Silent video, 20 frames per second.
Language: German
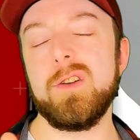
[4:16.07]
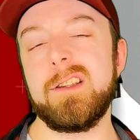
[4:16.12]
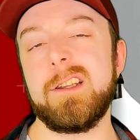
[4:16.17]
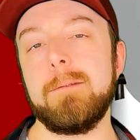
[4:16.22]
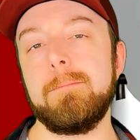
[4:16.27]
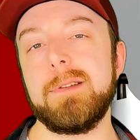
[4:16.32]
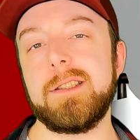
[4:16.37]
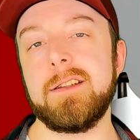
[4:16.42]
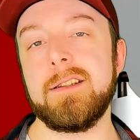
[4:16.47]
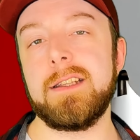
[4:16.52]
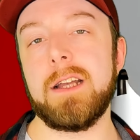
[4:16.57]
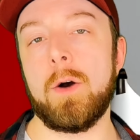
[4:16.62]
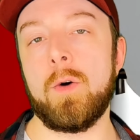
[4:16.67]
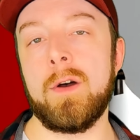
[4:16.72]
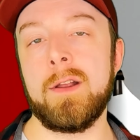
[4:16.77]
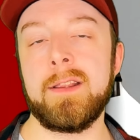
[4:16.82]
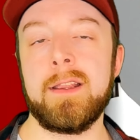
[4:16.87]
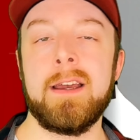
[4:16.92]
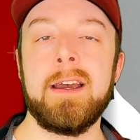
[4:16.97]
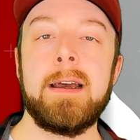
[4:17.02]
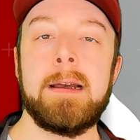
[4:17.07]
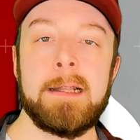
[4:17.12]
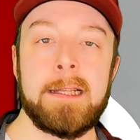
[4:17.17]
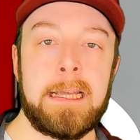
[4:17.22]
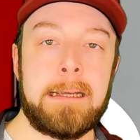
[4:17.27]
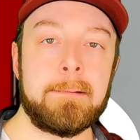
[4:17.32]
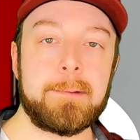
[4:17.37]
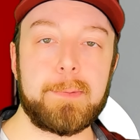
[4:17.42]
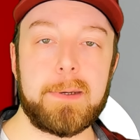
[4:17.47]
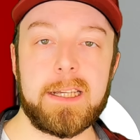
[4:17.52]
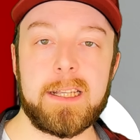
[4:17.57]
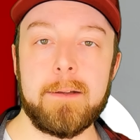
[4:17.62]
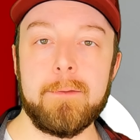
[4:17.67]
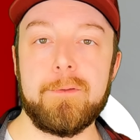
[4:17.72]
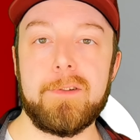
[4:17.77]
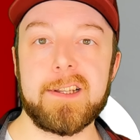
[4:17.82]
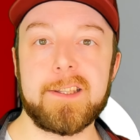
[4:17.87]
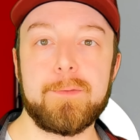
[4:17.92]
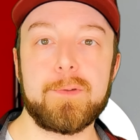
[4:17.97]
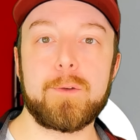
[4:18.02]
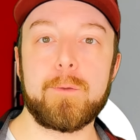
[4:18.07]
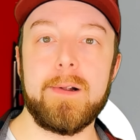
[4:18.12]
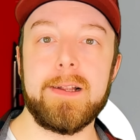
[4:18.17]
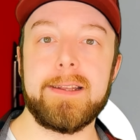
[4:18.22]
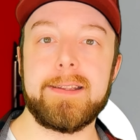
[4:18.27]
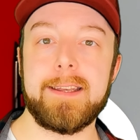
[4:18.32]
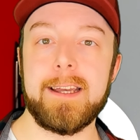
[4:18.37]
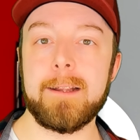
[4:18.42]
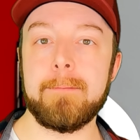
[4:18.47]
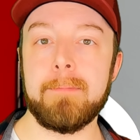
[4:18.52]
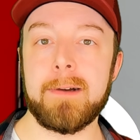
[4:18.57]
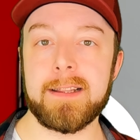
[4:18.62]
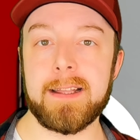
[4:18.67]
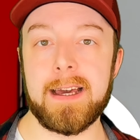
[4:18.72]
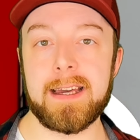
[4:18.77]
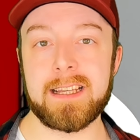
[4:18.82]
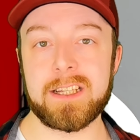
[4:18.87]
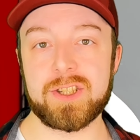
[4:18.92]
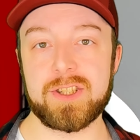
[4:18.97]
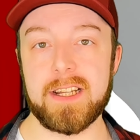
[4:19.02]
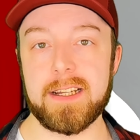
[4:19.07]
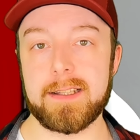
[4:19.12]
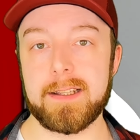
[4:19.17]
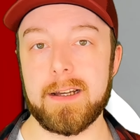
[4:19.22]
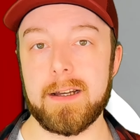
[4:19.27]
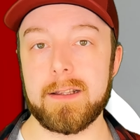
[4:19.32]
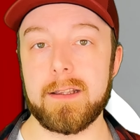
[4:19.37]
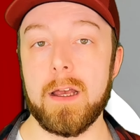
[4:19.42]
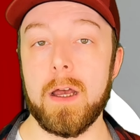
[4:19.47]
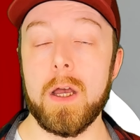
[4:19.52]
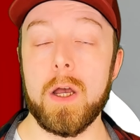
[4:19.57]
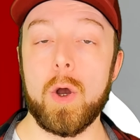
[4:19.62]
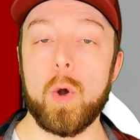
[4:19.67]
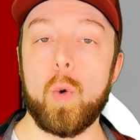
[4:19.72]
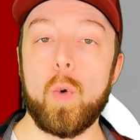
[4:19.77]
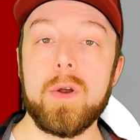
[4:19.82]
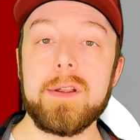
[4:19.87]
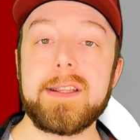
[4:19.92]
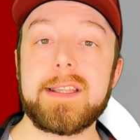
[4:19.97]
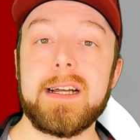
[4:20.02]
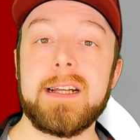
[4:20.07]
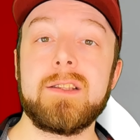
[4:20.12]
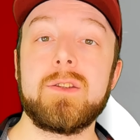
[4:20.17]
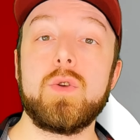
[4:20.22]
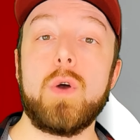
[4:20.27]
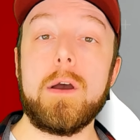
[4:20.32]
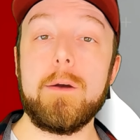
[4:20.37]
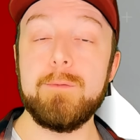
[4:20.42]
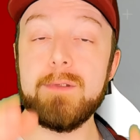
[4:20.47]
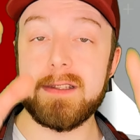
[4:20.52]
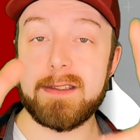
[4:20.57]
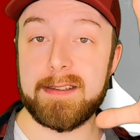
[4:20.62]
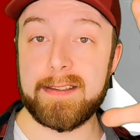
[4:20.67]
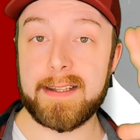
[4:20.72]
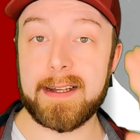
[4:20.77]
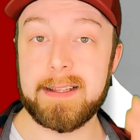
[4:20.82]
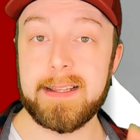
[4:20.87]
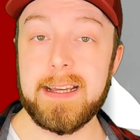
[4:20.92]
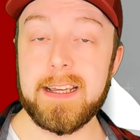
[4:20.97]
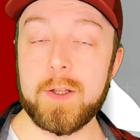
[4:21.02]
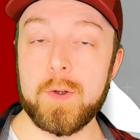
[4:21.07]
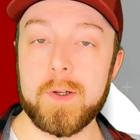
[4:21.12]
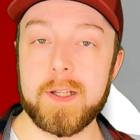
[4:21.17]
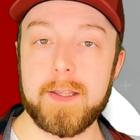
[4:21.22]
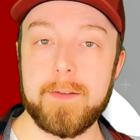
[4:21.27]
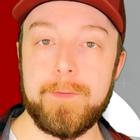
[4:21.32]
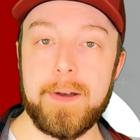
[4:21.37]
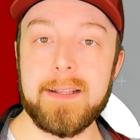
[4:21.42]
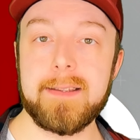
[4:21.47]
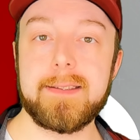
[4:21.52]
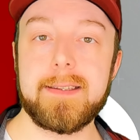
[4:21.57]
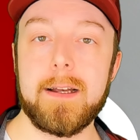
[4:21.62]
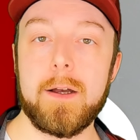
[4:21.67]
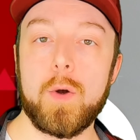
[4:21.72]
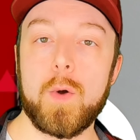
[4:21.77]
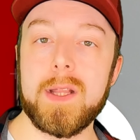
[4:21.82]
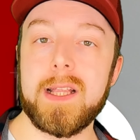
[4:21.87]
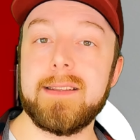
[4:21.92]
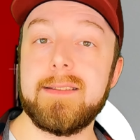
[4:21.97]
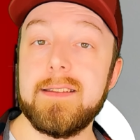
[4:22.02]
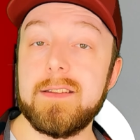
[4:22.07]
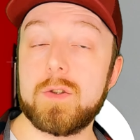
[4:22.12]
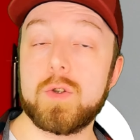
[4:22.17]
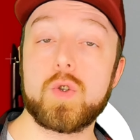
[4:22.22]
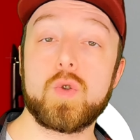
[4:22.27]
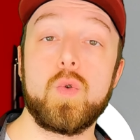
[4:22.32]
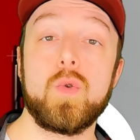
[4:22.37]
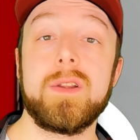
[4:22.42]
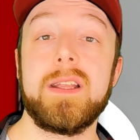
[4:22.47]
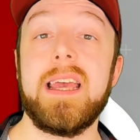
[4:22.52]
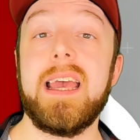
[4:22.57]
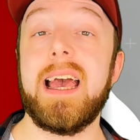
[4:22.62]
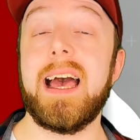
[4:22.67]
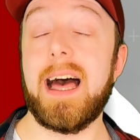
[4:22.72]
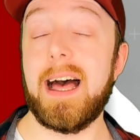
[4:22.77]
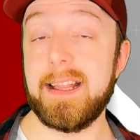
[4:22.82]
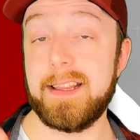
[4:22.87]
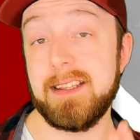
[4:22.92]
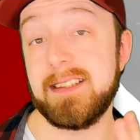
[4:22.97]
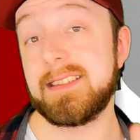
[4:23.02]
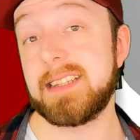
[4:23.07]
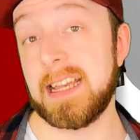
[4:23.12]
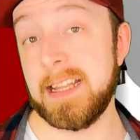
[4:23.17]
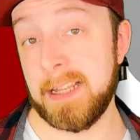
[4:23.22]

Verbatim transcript: könnte ein bisschen dauern, dementsprechend was für Qualität man eingestellt hat. Und dann öffnet sich dann gleich nur das Fenster und dann siehst du schon, er hat es